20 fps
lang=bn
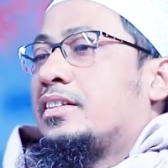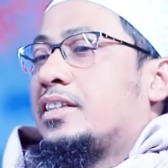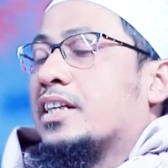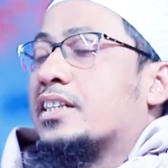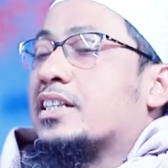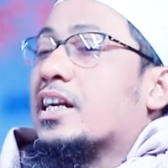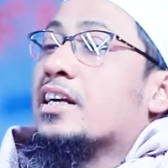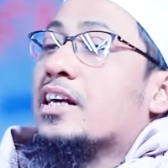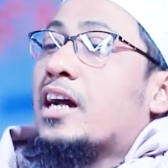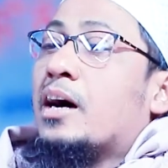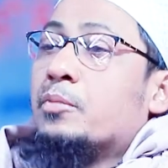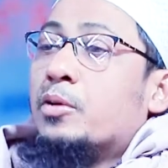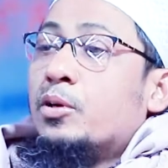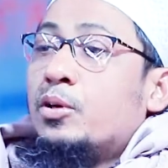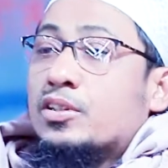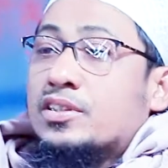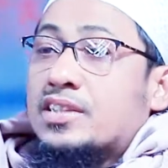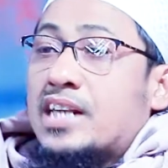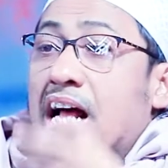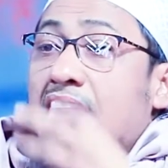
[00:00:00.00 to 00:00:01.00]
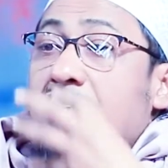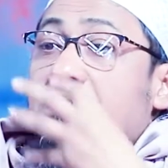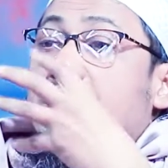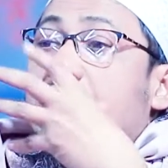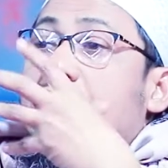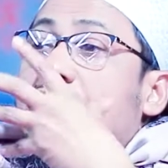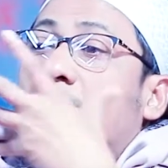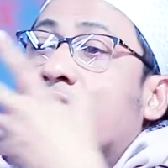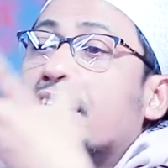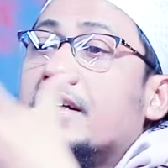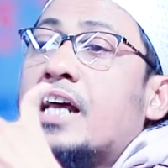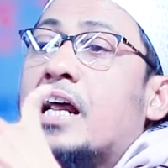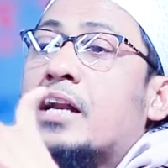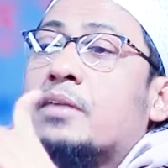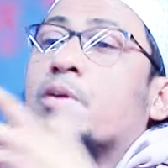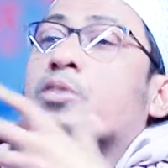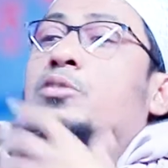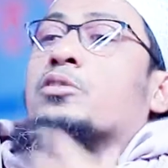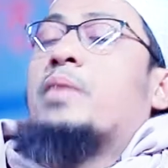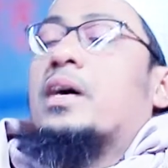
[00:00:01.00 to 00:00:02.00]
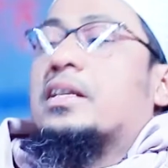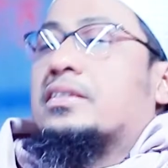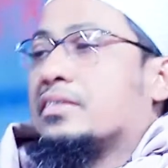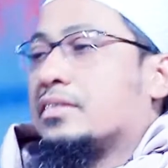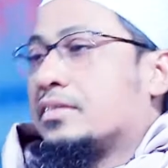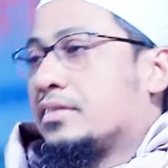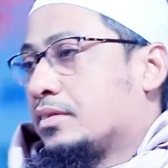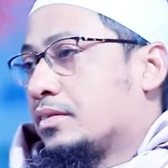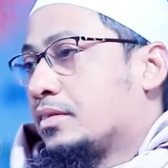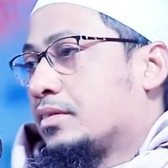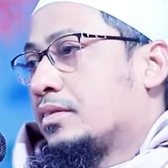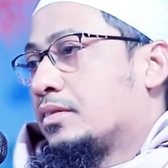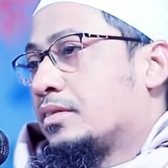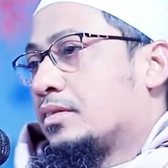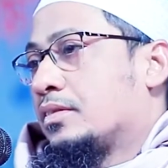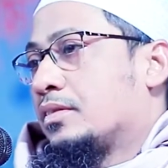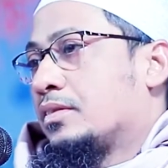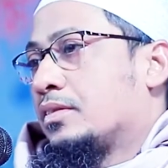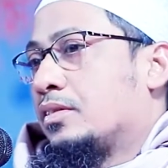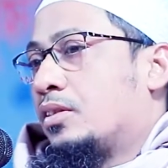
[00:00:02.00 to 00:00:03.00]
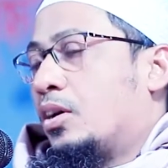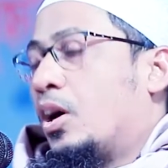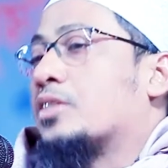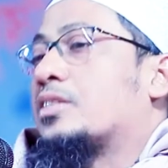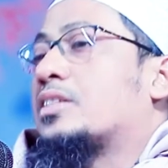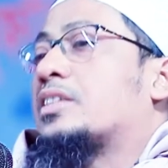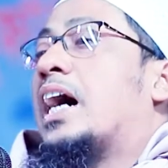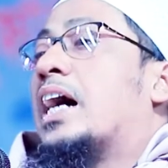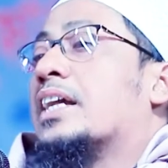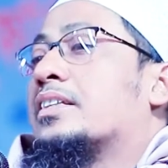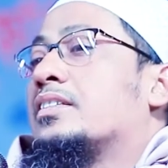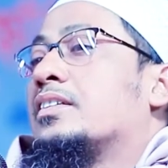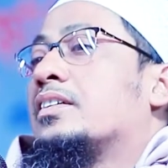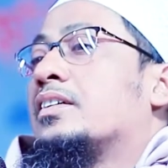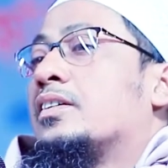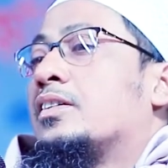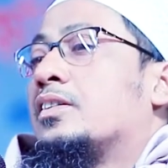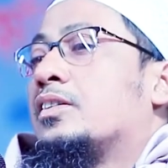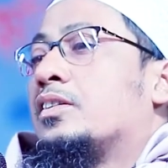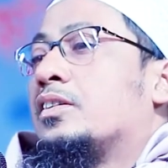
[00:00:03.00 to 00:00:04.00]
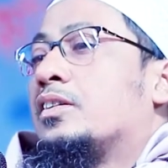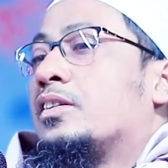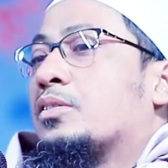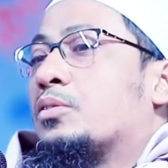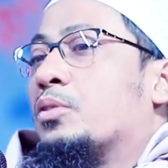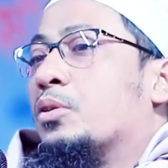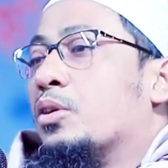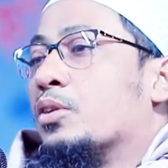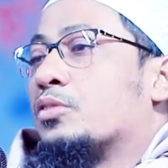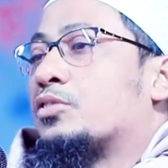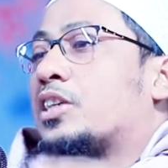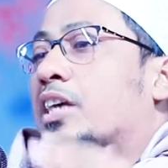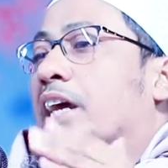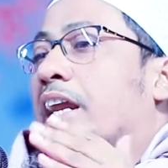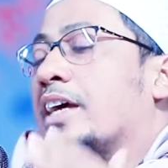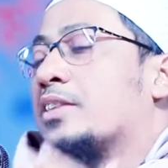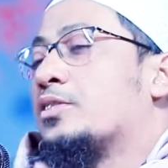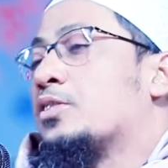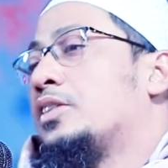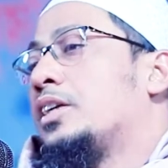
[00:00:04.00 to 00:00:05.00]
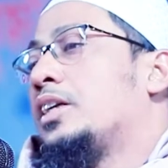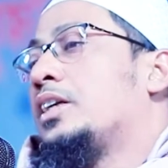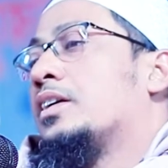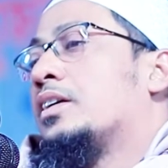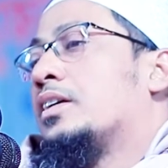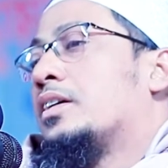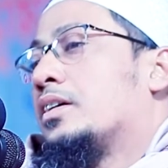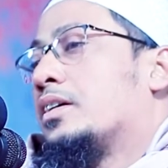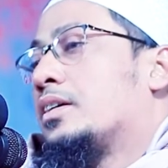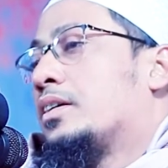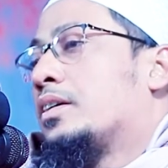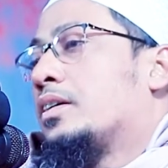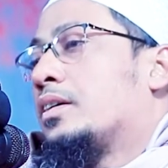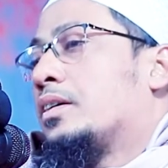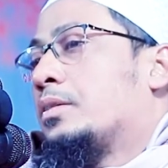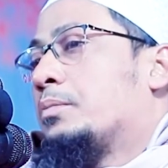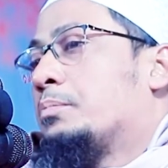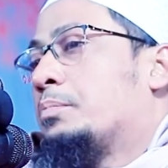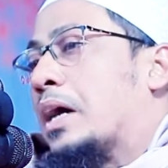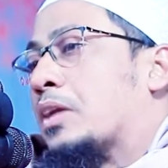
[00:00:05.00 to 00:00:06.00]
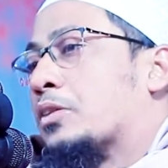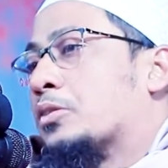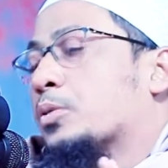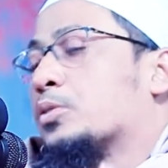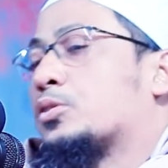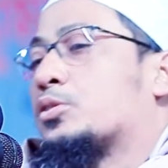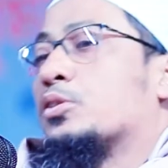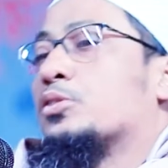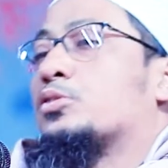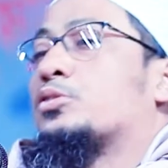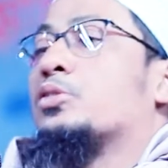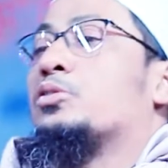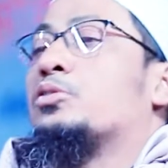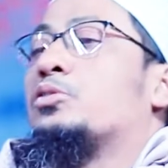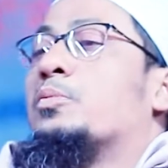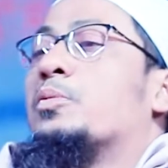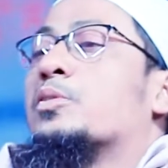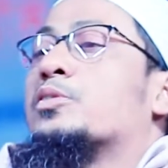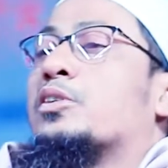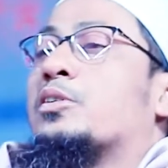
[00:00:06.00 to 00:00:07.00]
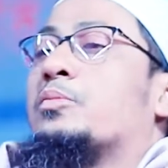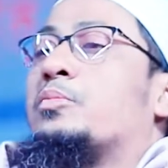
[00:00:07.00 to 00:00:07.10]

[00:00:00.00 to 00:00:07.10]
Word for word: সেটার নাম হলো ট্রান্সজেন্ডার মতবাদ অর্থাৎ কোনো ছেলে যদি বারো বছর চোদ্দ বছর